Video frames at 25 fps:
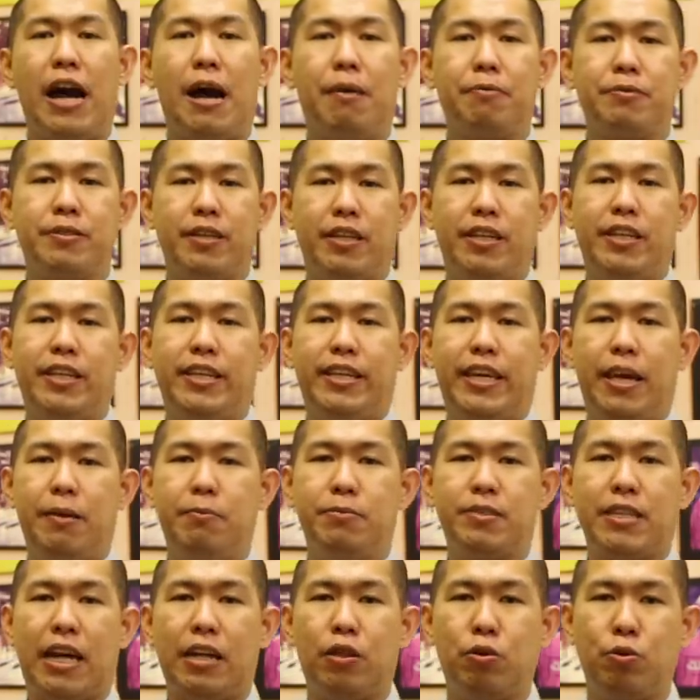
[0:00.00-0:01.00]
absen di
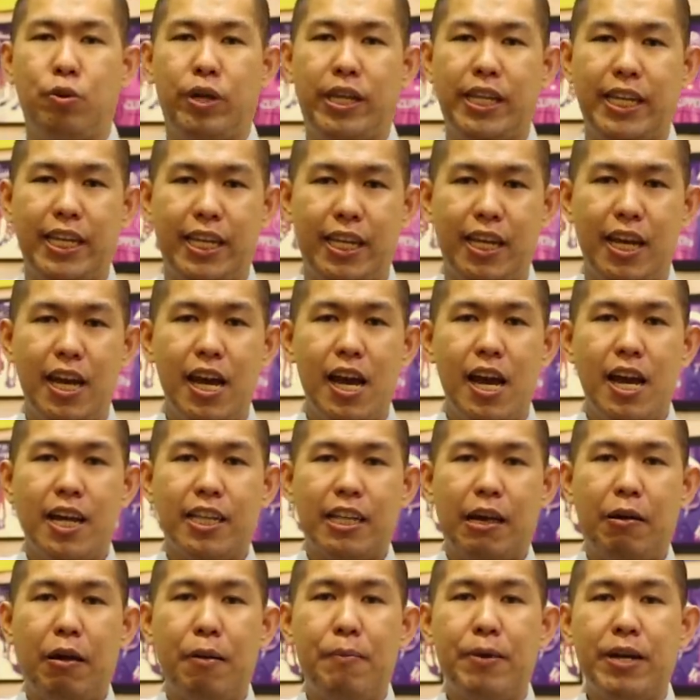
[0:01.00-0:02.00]
game satu ini
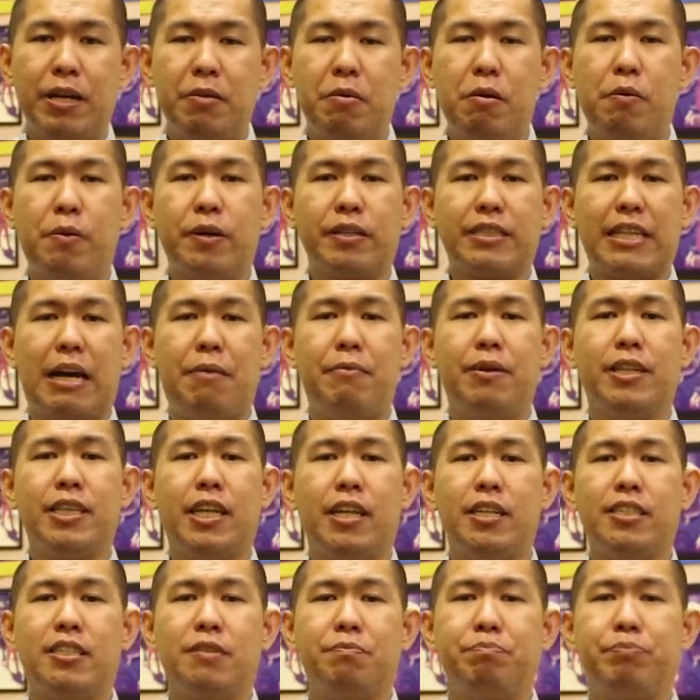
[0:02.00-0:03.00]
tapi memang di babak pertama
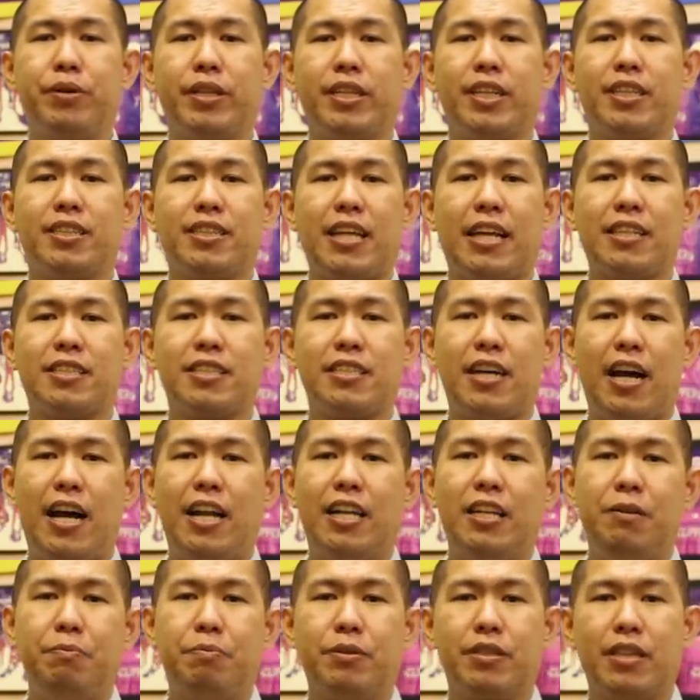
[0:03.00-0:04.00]
tadi sempat ketat
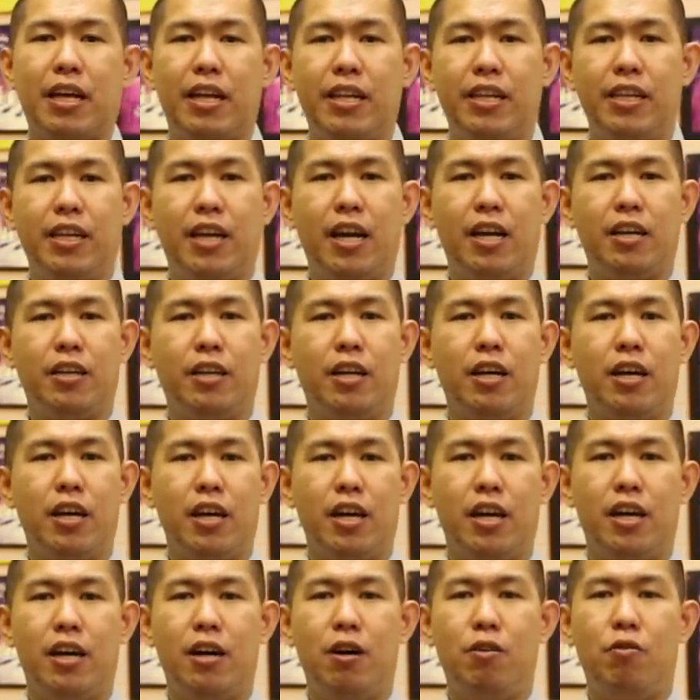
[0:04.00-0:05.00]
sekali
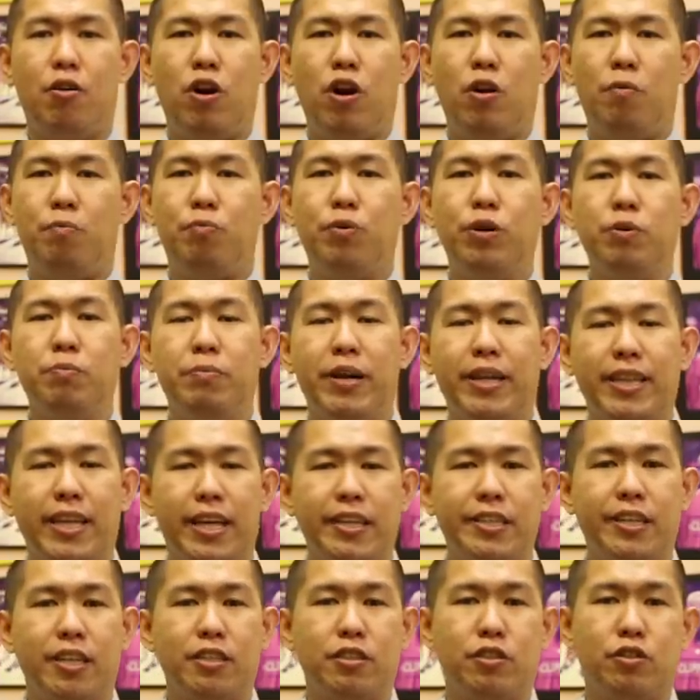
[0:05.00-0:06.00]
pertandingannya uh, walaupun
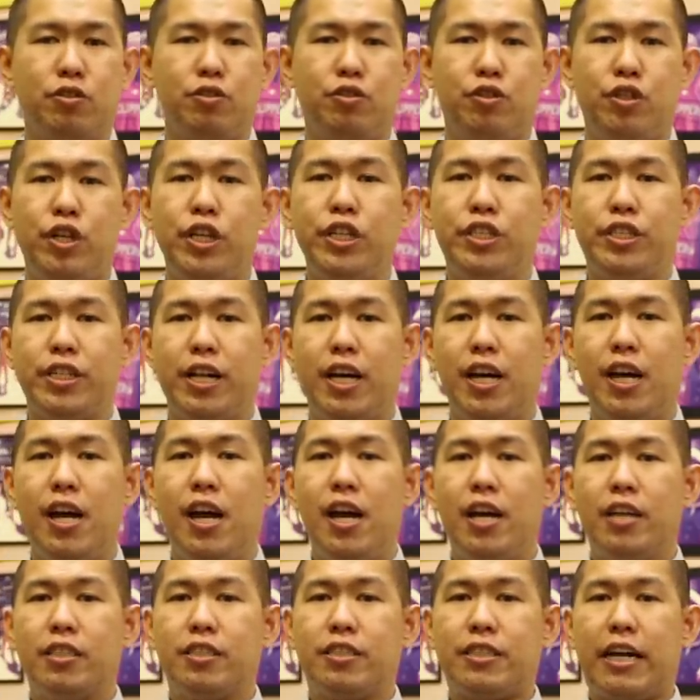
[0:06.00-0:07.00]
BTN Indonesia
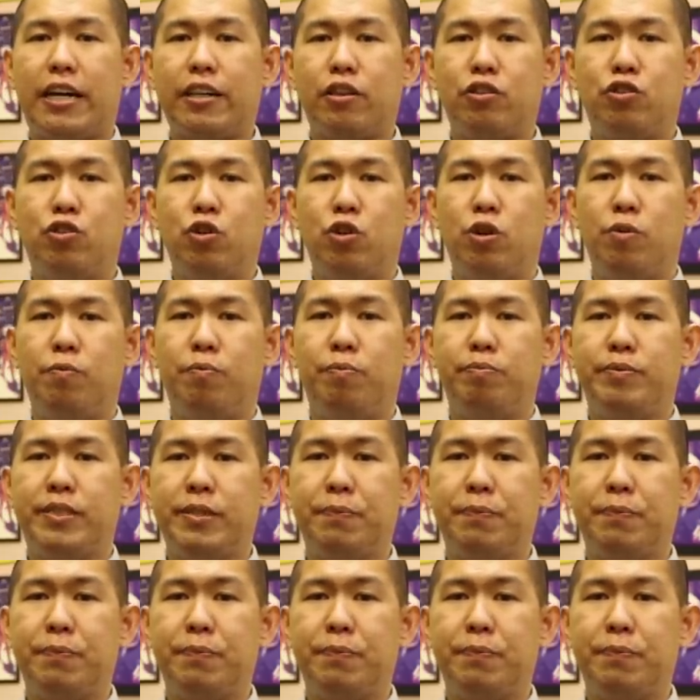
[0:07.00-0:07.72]
start cukup